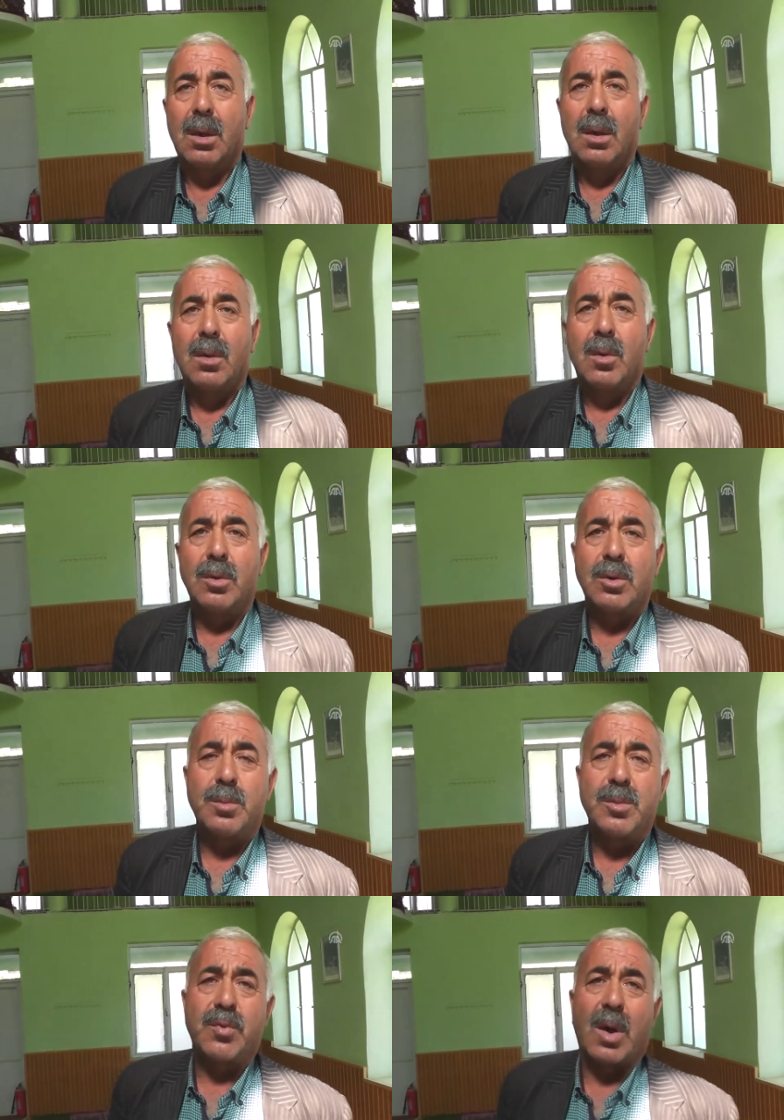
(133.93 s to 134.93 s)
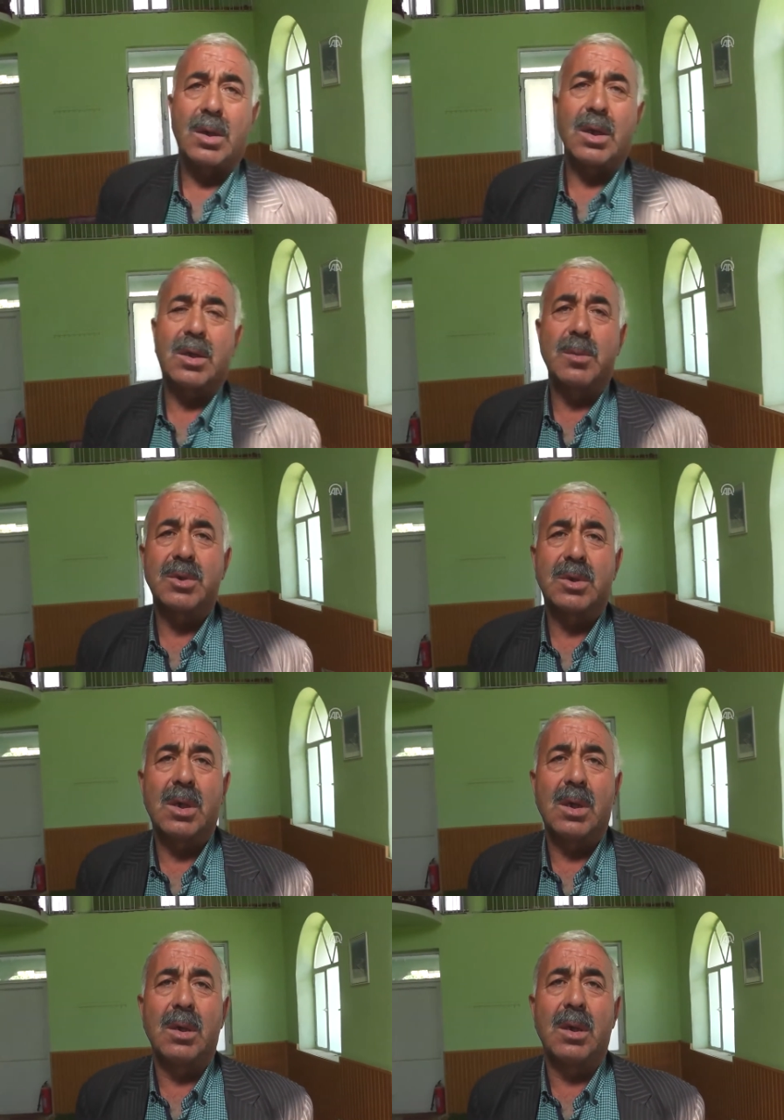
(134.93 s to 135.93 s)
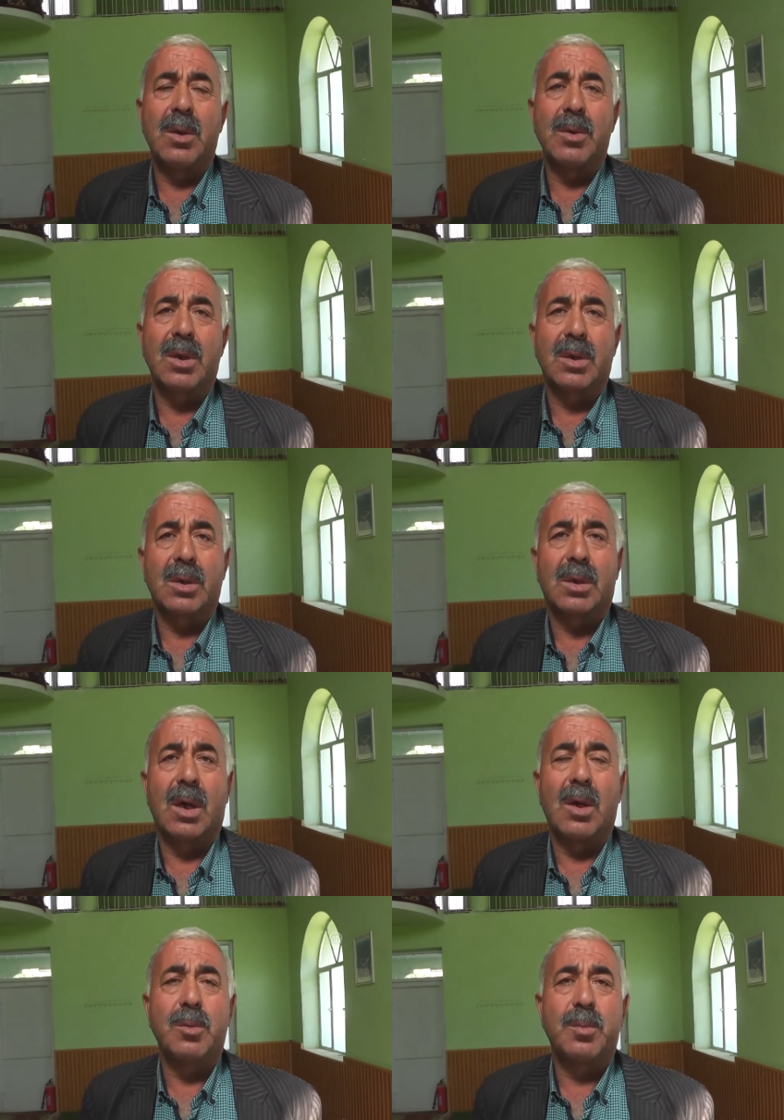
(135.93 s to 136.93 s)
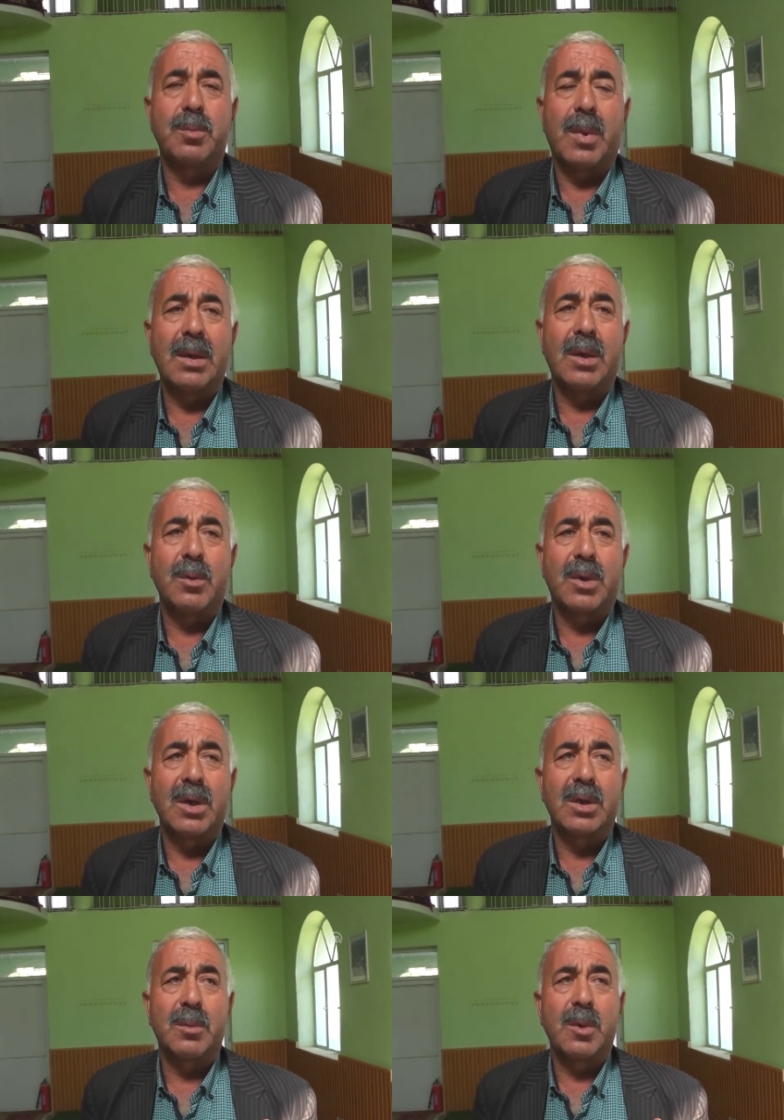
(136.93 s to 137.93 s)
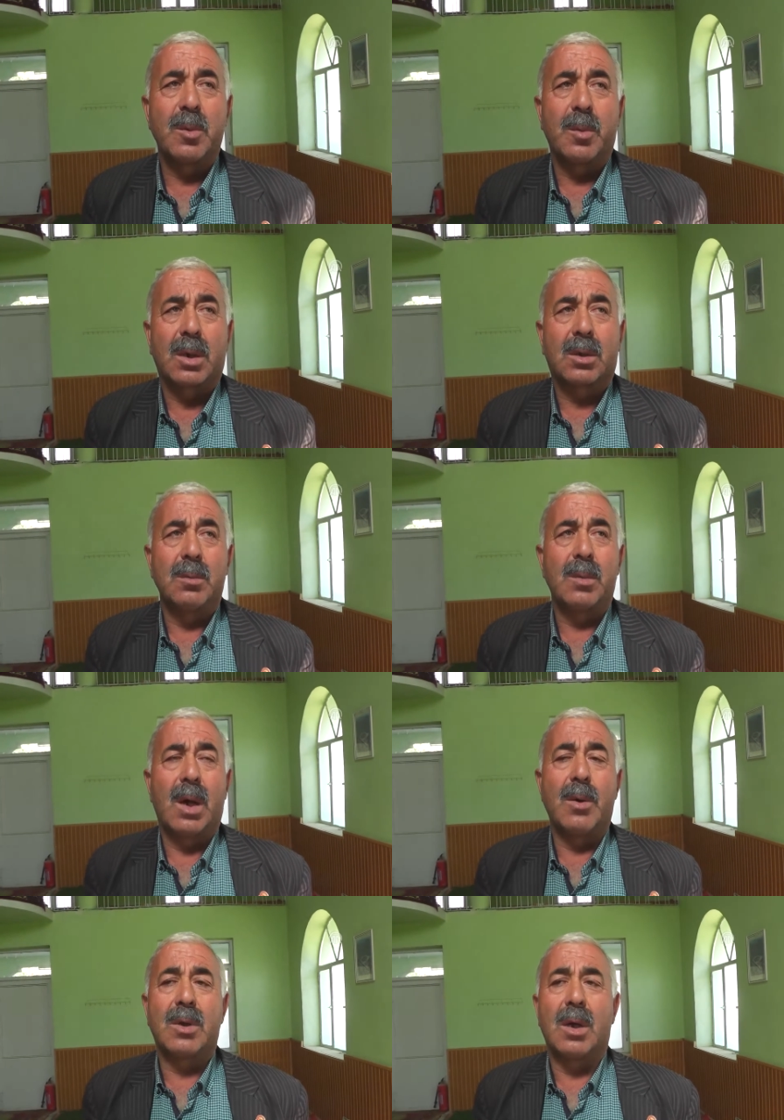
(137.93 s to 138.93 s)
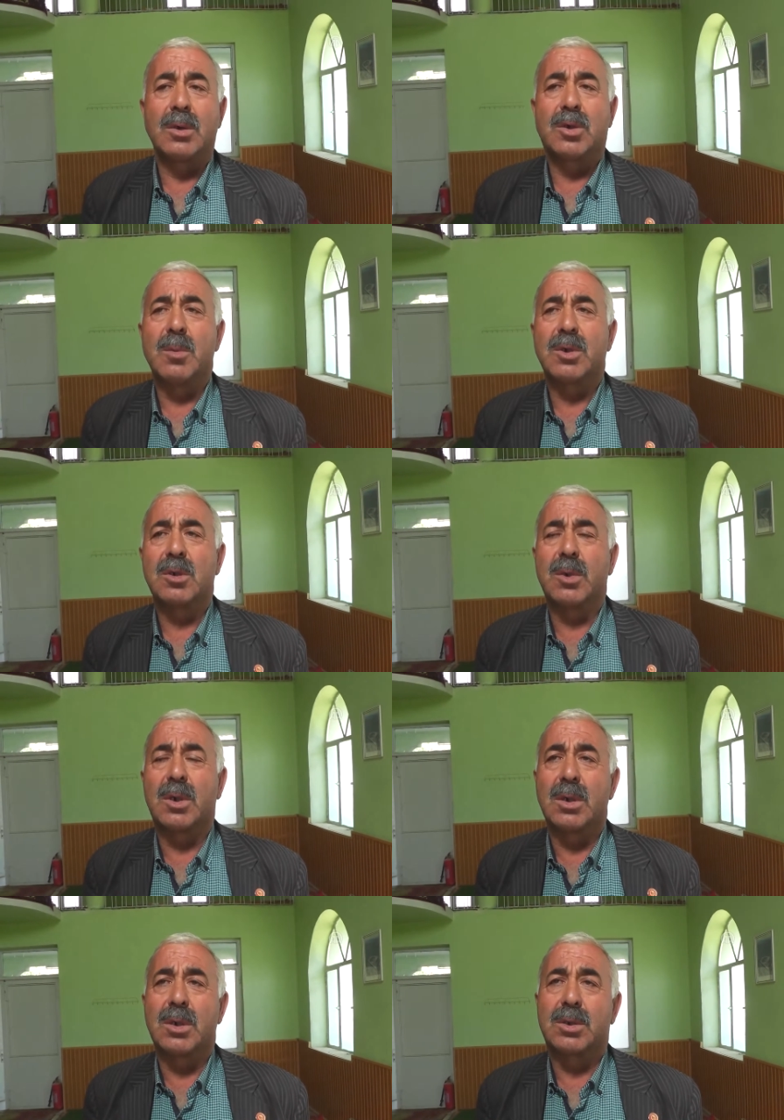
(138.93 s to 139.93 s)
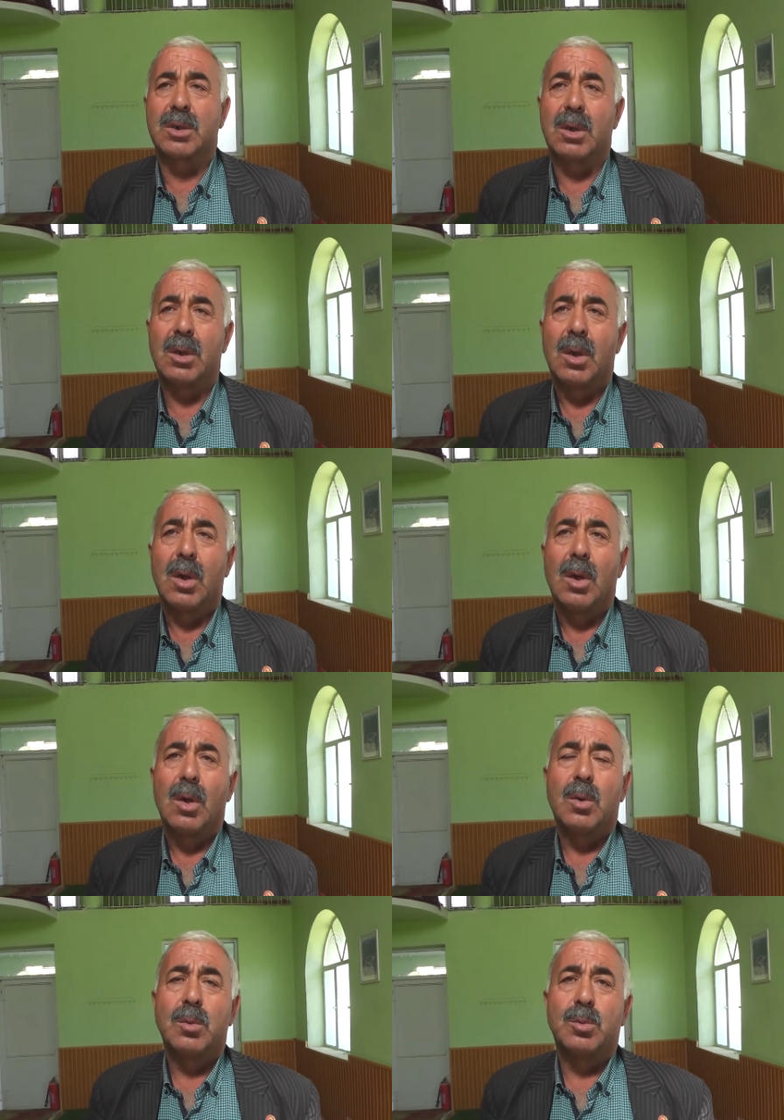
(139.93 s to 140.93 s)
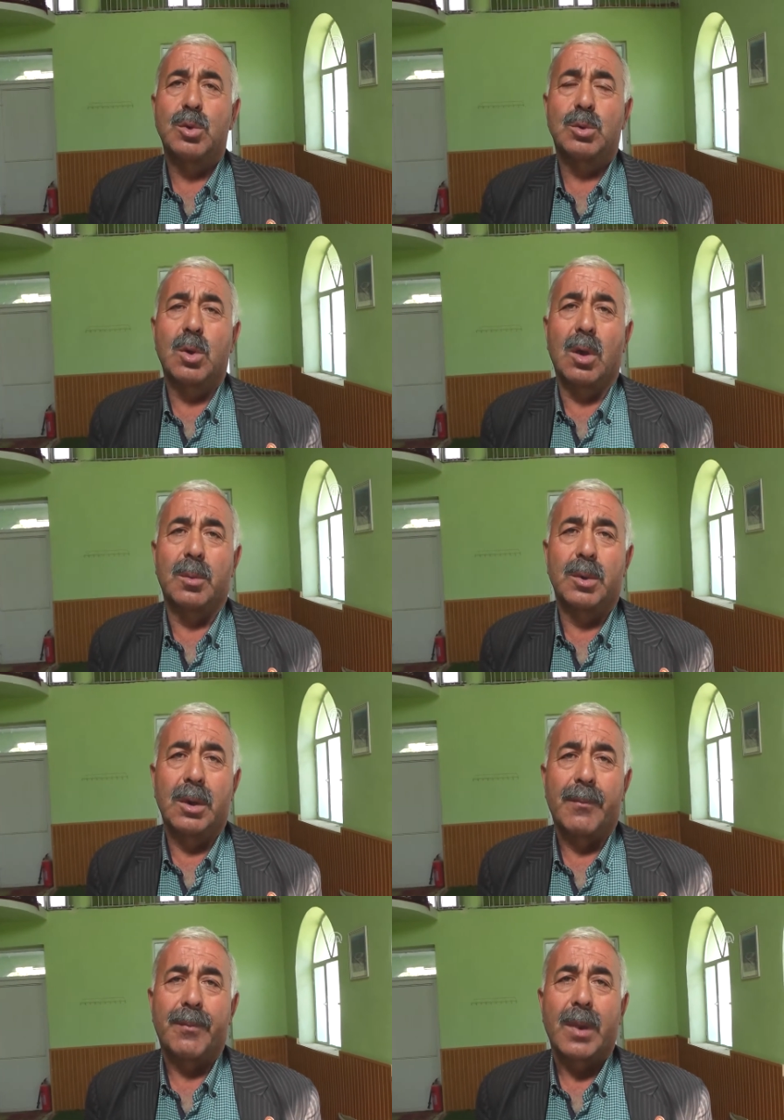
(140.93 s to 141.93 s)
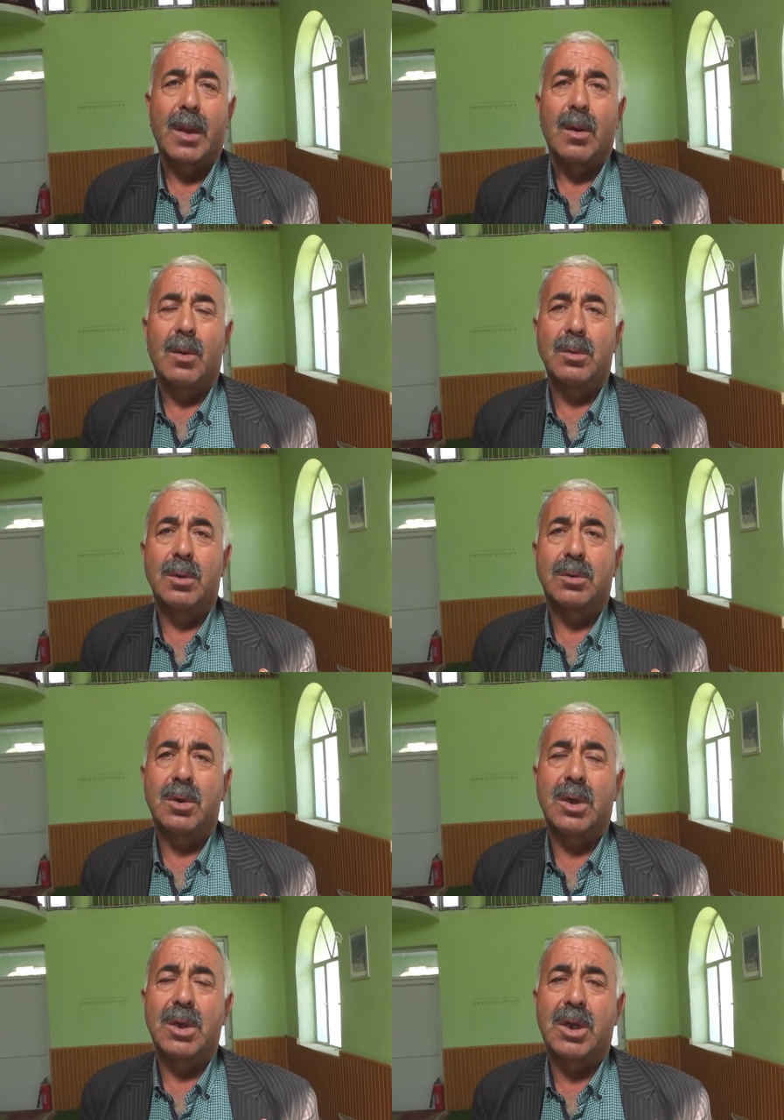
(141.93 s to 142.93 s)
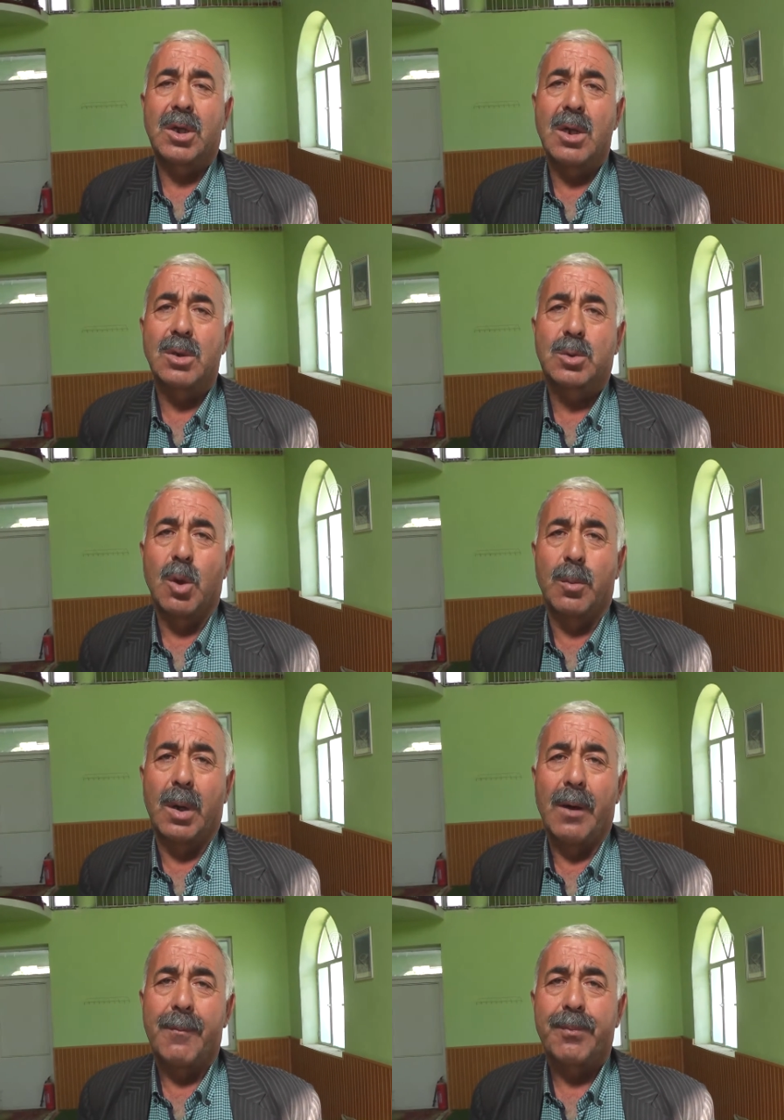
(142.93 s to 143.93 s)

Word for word: Evet. Ondan sonra biz fark ettiğimizde evi girdik. Evi, ben evi girdiğimde bir baktım. Evde çamaşır makinesi, buzdolabı, ondan sonra iki tane soba,